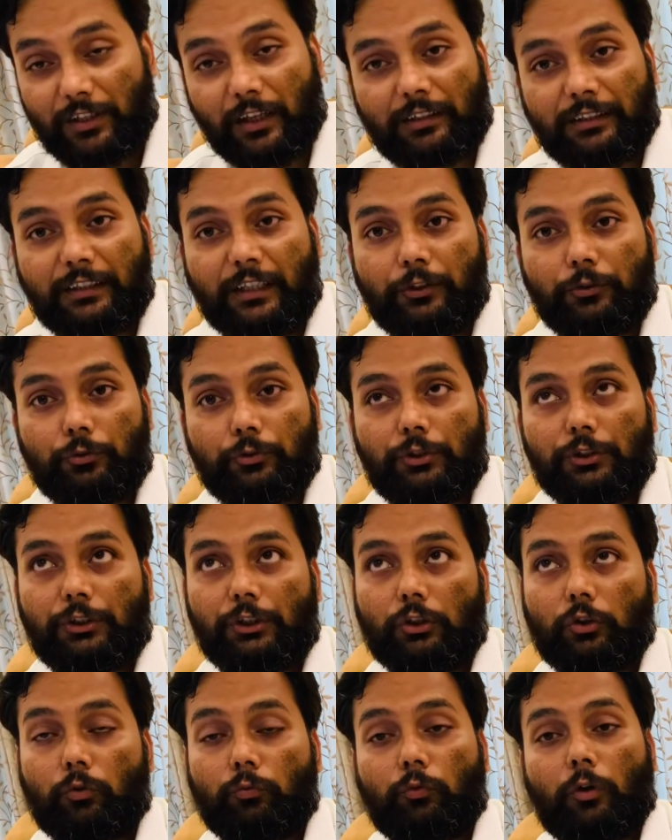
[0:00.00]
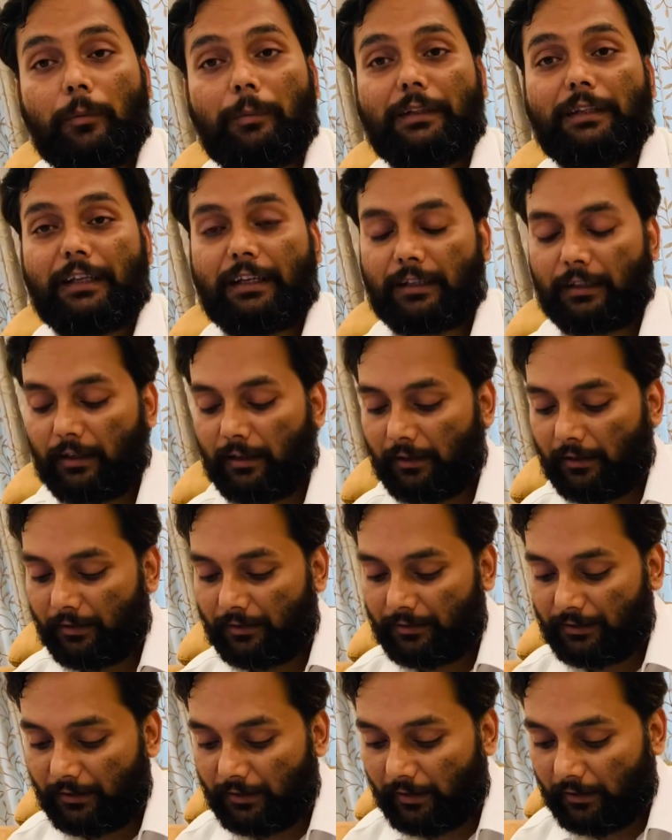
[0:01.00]
जाती है यूसीसी को वो हमें देखना है
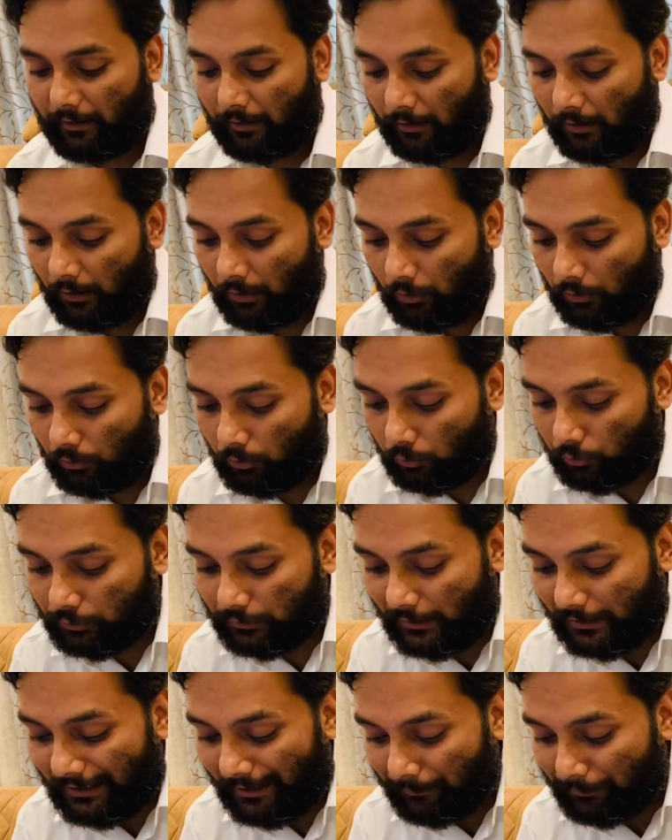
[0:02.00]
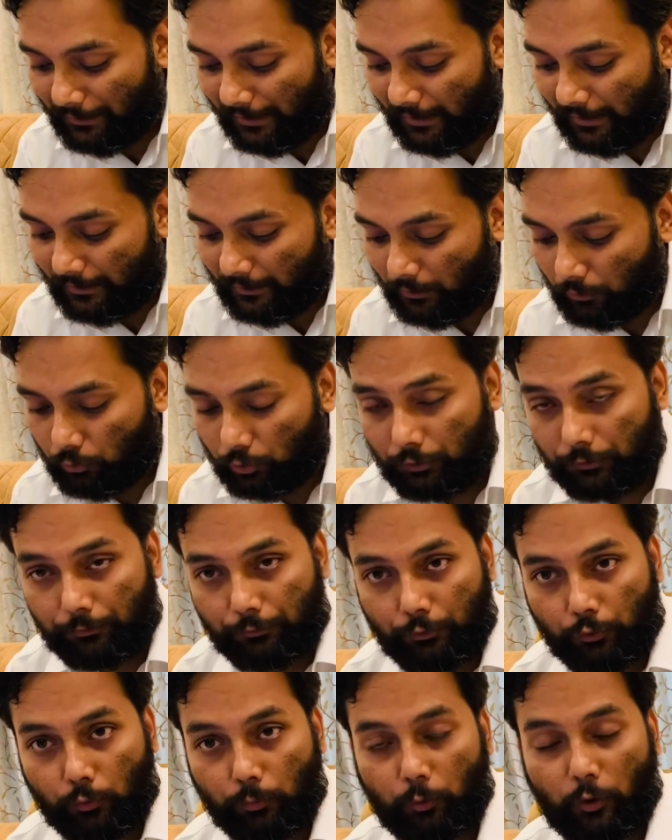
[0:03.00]
ठीक है तो उसके लिए हम देख लेते हैं कुछ
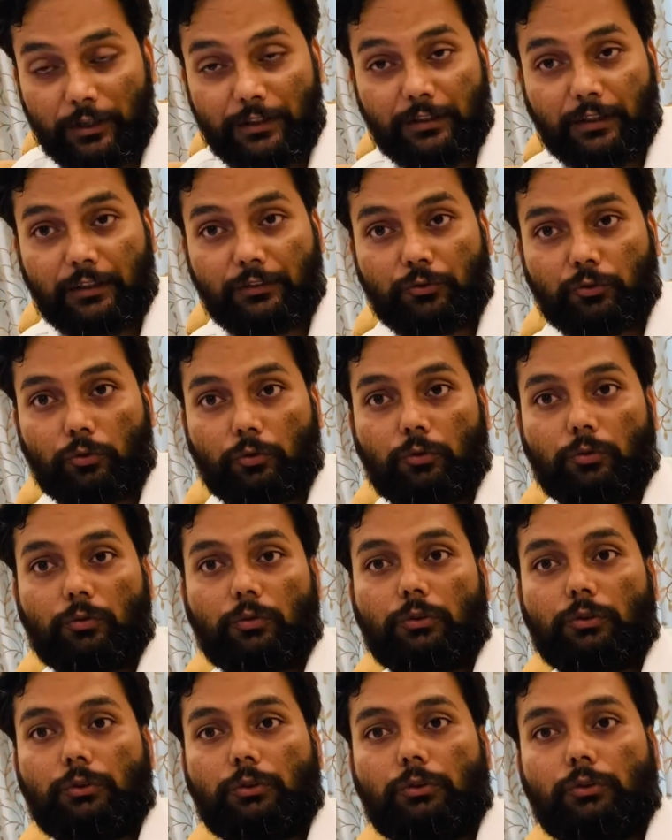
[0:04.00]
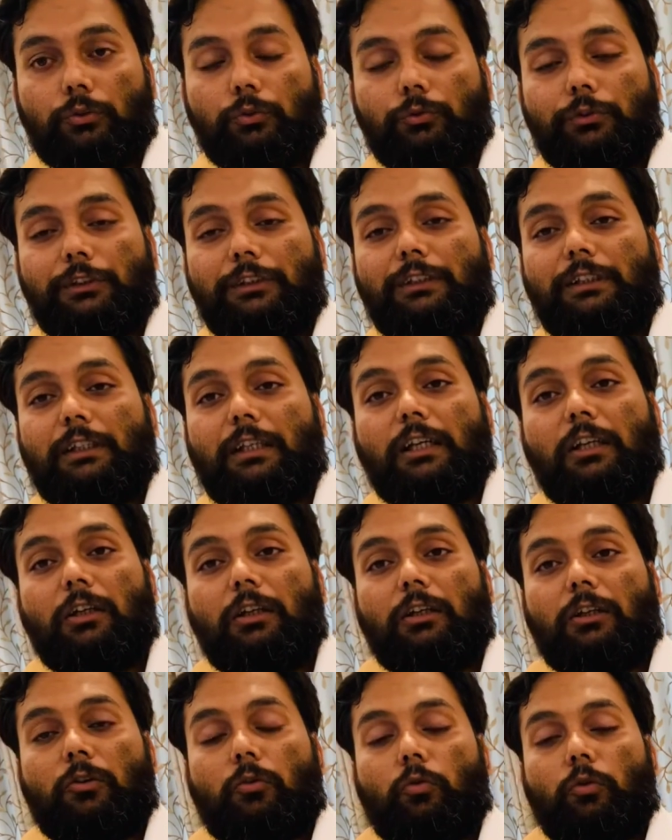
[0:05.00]
फ्यू पॉइंट हैं जो यूसीसी के
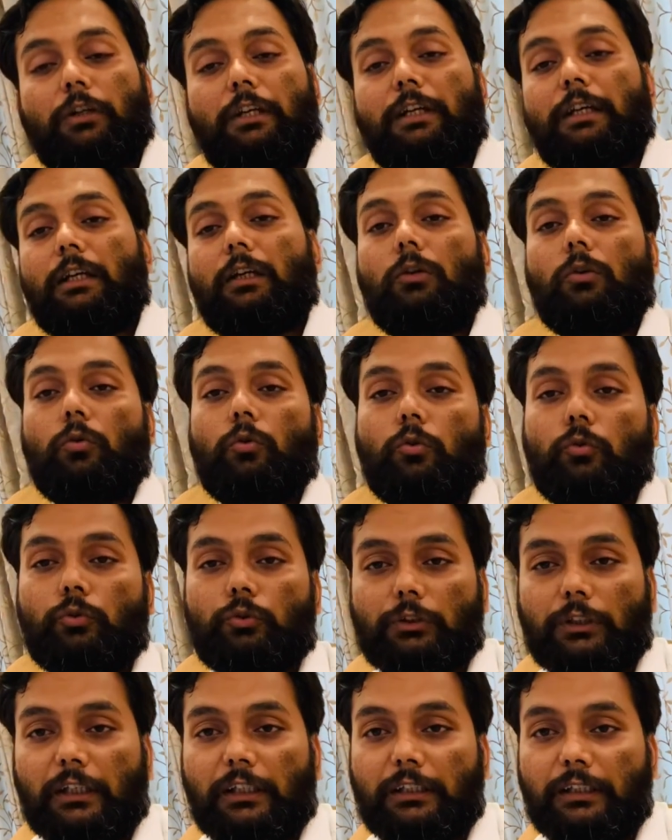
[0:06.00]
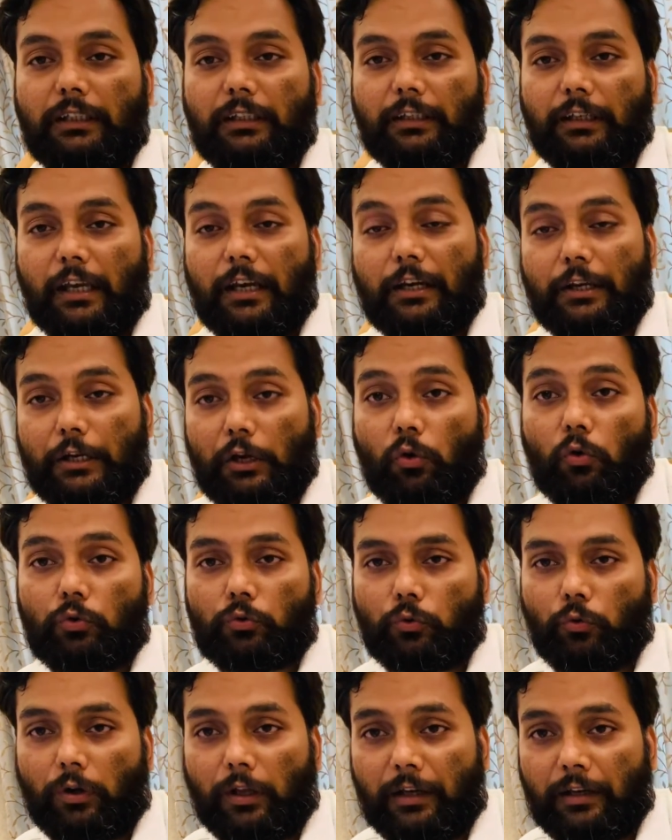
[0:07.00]
को लेके लोग उसके लिए एक
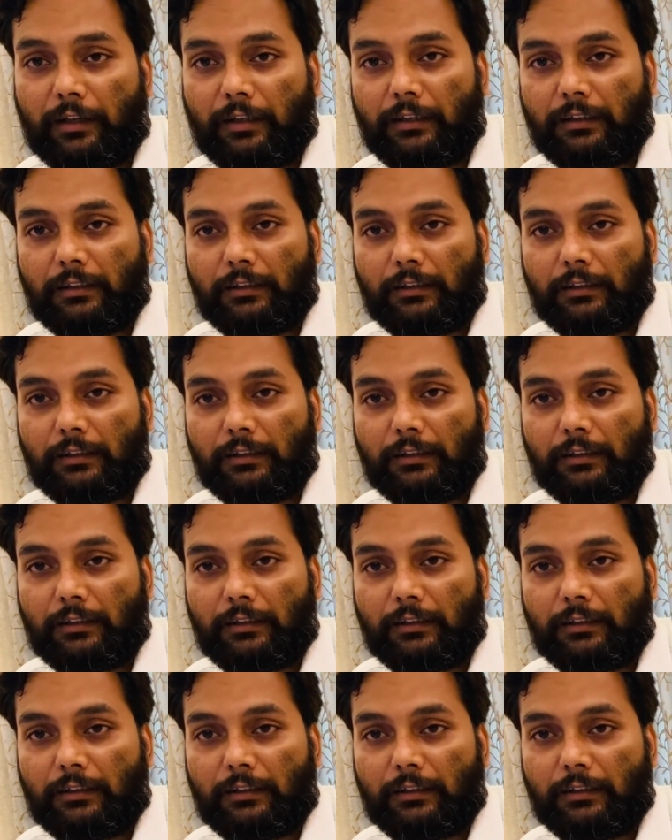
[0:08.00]
केवस हो रहा है